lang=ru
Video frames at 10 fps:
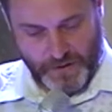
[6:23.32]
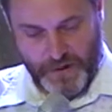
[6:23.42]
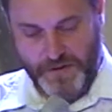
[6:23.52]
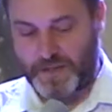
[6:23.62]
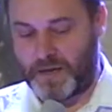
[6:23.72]

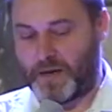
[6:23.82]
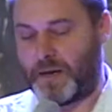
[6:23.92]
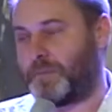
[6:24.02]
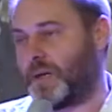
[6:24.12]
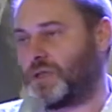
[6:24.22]
Хотя,
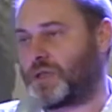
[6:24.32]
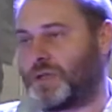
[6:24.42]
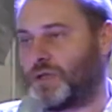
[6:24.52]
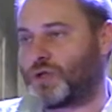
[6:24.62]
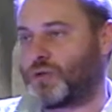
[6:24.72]
опять же,
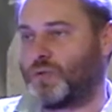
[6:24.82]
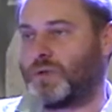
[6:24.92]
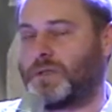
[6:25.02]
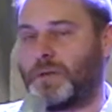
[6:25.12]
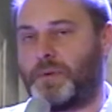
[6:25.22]

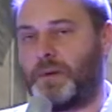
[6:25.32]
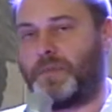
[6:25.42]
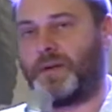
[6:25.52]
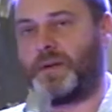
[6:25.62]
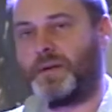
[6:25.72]
Ишуа на
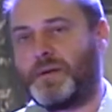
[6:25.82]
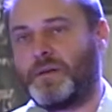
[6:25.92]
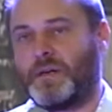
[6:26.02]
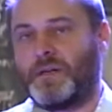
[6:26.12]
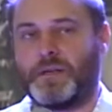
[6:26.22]
примере
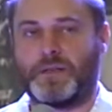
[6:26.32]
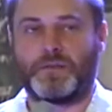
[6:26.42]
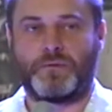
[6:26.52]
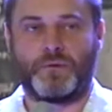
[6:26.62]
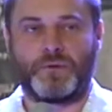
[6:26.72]
э,
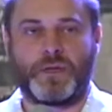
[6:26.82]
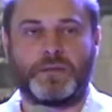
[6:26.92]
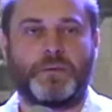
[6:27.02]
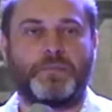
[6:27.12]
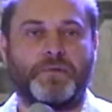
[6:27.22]
того, вот,
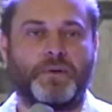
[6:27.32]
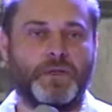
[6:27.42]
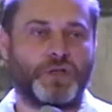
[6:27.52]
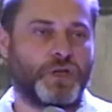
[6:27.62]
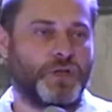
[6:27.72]
когда
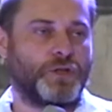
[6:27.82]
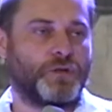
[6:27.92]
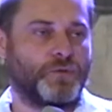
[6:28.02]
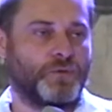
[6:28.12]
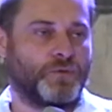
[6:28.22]
привели
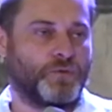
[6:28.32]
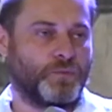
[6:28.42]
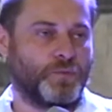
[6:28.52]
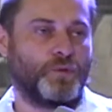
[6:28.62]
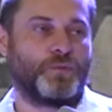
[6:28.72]
женщину,
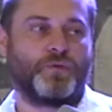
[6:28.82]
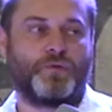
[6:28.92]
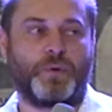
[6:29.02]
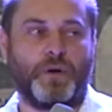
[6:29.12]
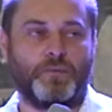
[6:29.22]
пойманную
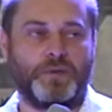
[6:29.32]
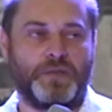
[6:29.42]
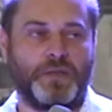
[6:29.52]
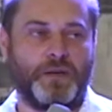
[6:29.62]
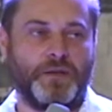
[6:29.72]
в
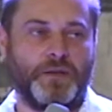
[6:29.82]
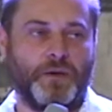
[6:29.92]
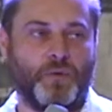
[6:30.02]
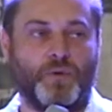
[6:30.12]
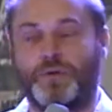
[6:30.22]
прелюбодеянии,
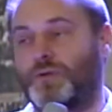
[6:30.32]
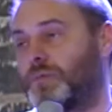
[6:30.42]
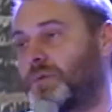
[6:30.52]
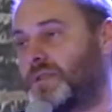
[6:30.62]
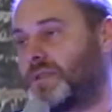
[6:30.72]
он ее
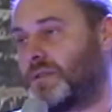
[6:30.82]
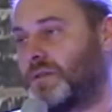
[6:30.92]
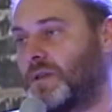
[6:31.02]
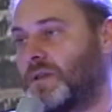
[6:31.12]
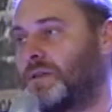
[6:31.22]

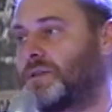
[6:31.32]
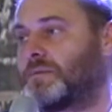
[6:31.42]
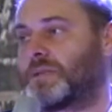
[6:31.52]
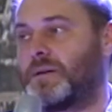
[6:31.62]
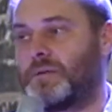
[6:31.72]
простил и
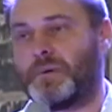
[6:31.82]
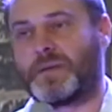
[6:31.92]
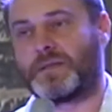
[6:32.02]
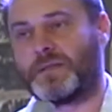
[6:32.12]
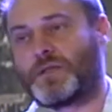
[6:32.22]
тем самым
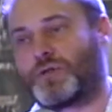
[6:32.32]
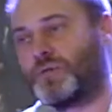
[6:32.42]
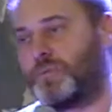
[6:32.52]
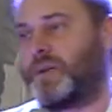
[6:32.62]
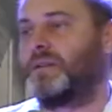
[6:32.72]
показал, что
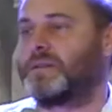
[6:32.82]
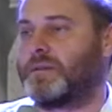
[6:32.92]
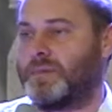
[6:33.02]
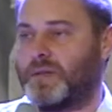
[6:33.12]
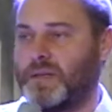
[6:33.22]
в
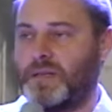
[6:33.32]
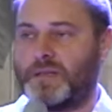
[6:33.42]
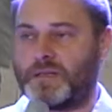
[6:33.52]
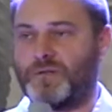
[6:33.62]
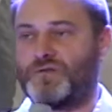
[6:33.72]
принципе,
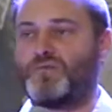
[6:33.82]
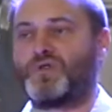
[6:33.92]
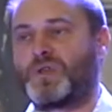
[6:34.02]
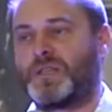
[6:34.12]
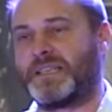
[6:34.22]
если у
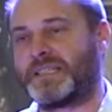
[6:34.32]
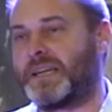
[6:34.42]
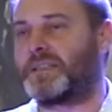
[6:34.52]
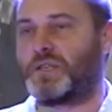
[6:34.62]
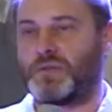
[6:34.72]
мужа
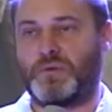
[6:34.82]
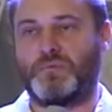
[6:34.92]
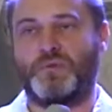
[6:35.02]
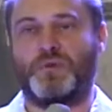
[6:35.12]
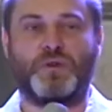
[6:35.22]
достаточно
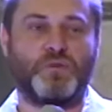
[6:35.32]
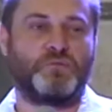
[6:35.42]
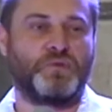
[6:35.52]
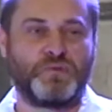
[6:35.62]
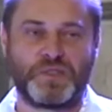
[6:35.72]
будет
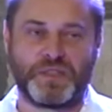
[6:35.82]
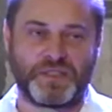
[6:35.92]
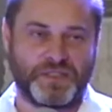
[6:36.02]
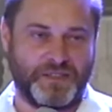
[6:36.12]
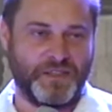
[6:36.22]
любви в
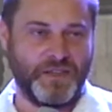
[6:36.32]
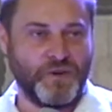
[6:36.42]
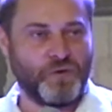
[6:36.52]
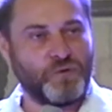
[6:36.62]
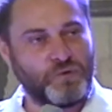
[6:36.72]
сердце,
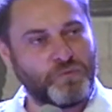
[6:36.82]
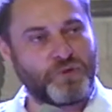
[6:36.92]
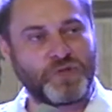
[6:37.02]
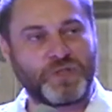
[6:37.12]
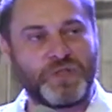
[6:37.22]
он
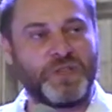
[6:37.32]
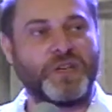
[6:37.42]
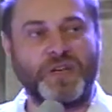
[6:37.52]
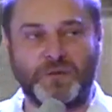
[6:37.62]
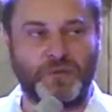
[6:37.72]
может
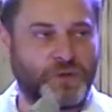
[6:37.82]
и эту